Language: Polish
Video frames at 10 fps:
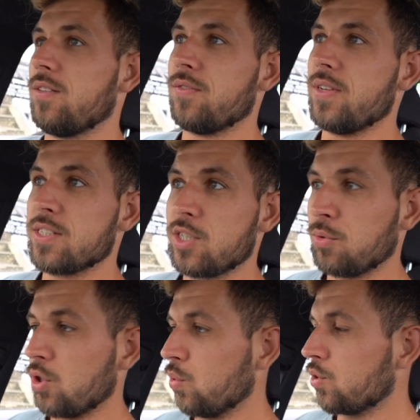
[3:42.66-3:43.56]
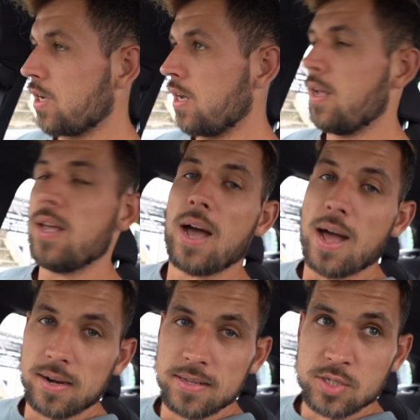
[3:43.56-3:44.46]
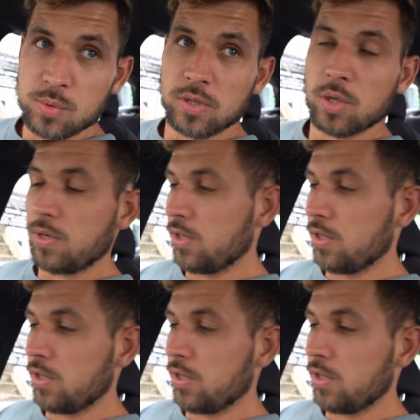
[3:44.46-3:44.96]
e, wyjazd się przedłuża, ale jesteśmy na dobrej